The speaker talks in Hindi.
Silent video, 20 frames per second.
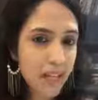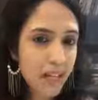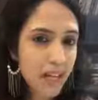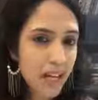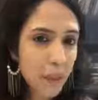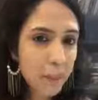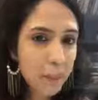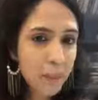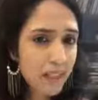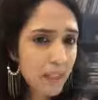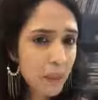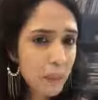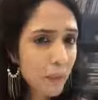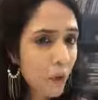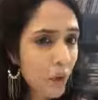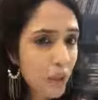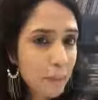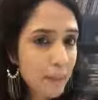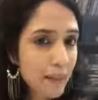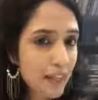अपनी ये
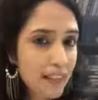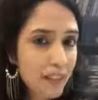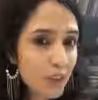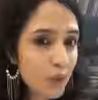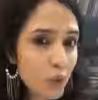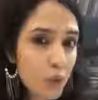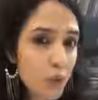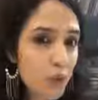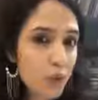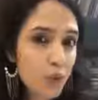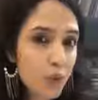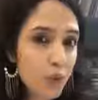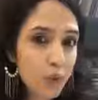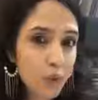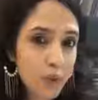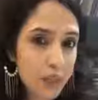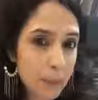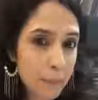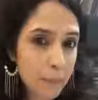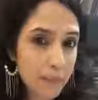बहुत प्यारी दोस्त को
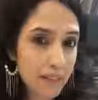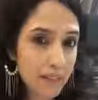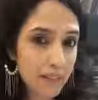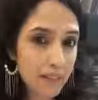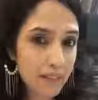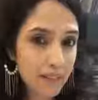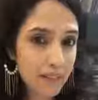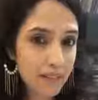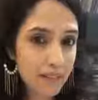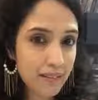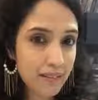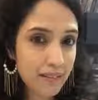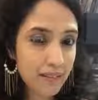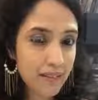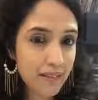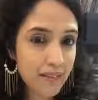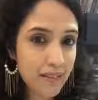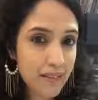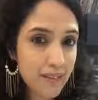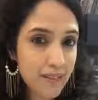खोया मैंने
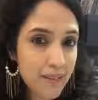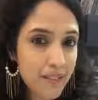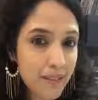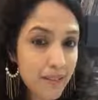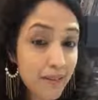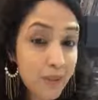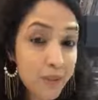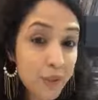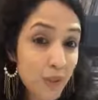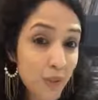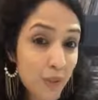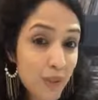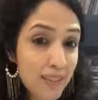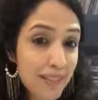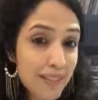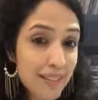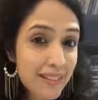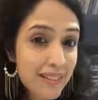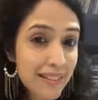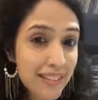वो दोस्त
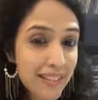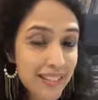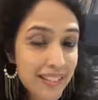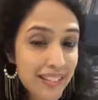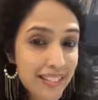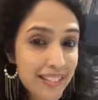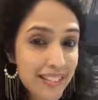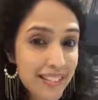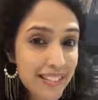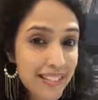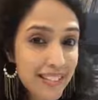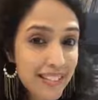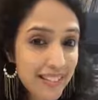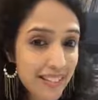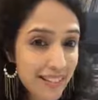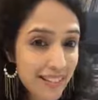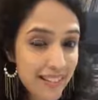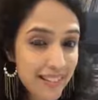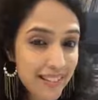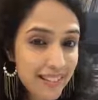
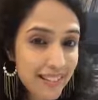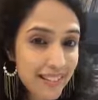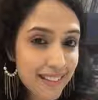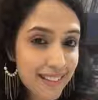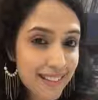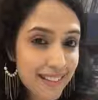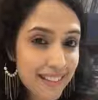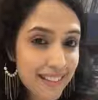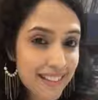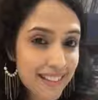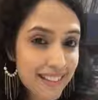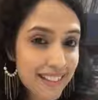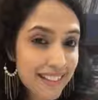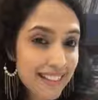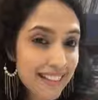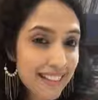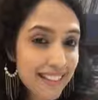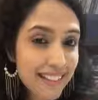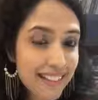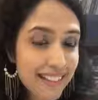जिससे
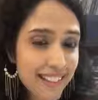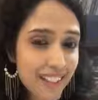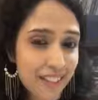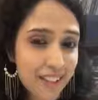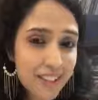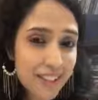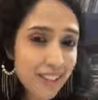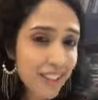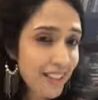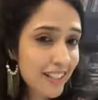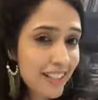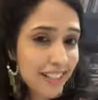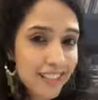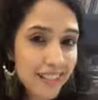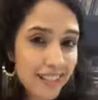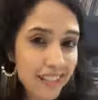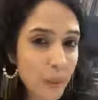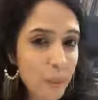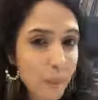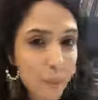ज़िंदगी के इतने
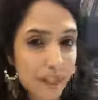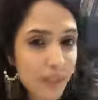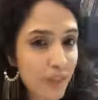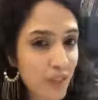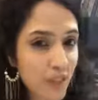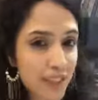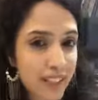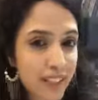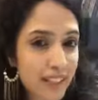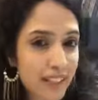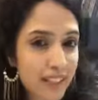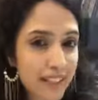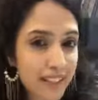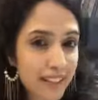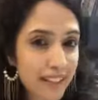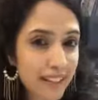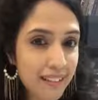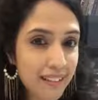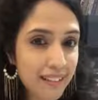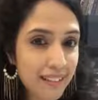सारे पल शेयर किए
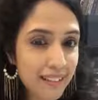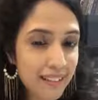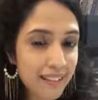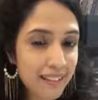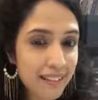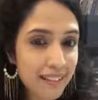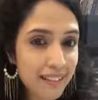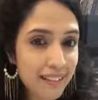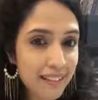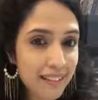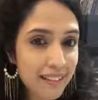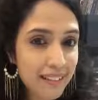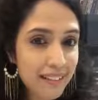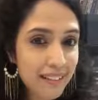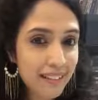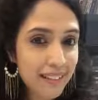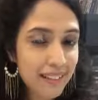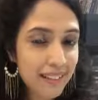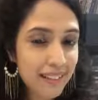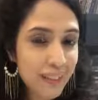हैं
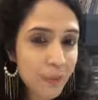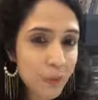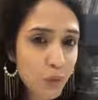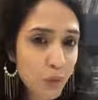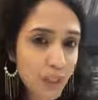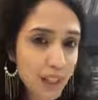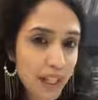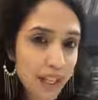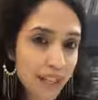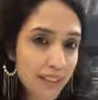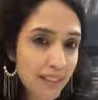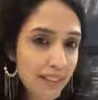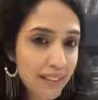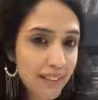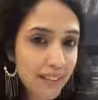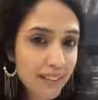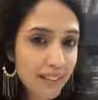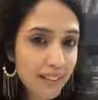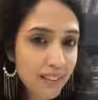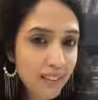कि वो
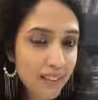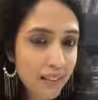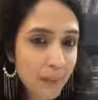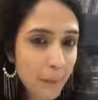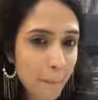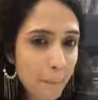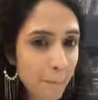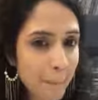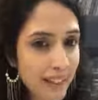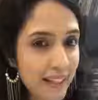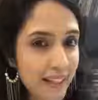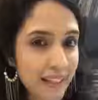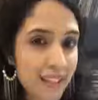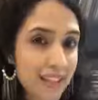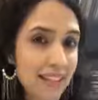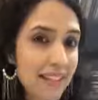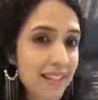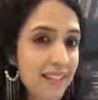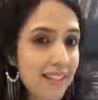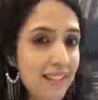यादें मेरी एक
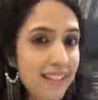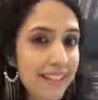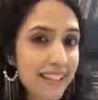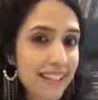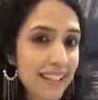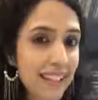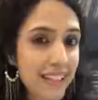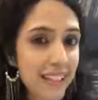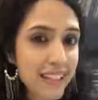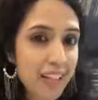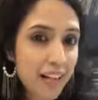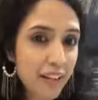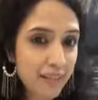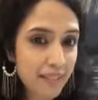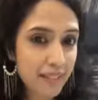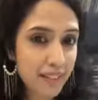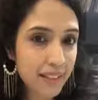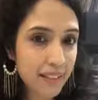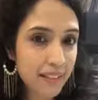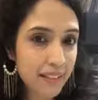ज़िंदगी के लिए काफ़ी
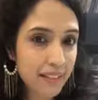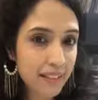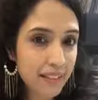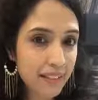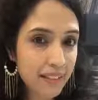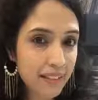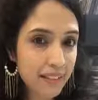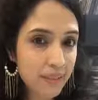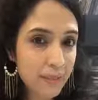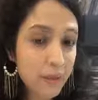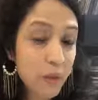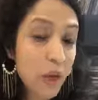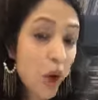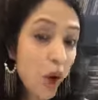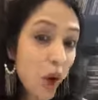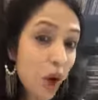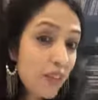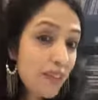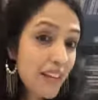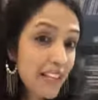है
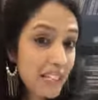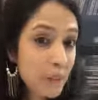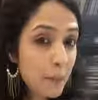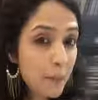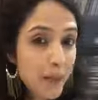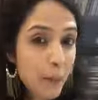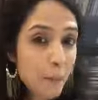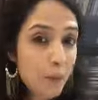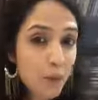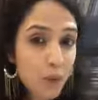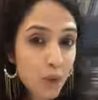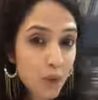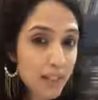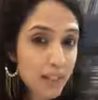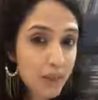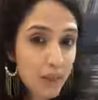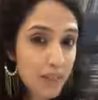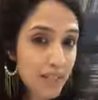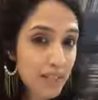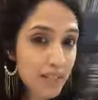और वैसे भी हम दोनों एक
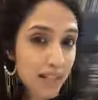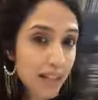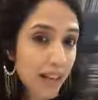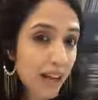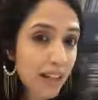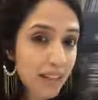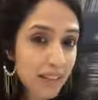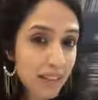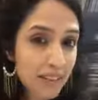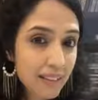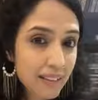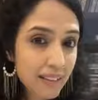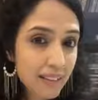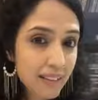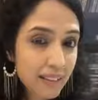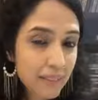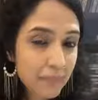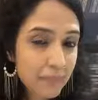दूसरे से कहा करते थे